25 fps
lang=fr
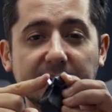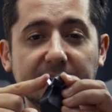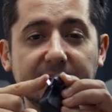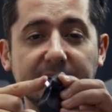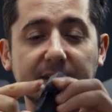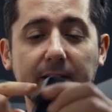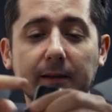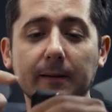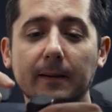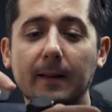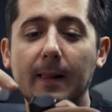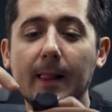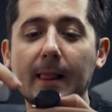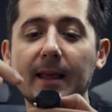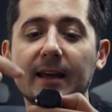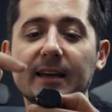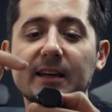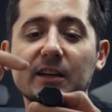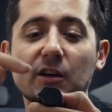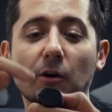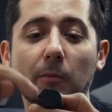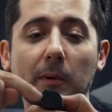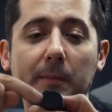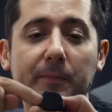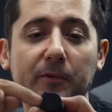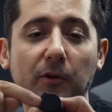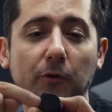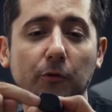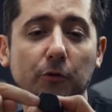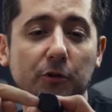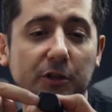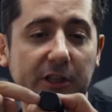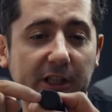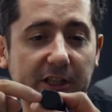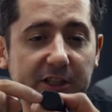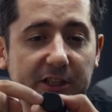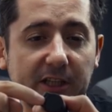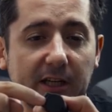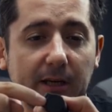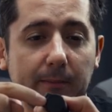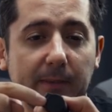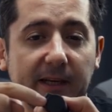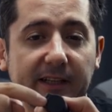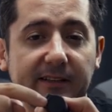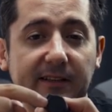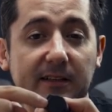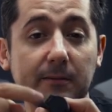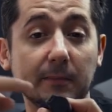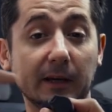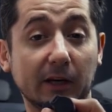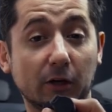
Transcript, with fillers: ici et en même temps de charger la batterie.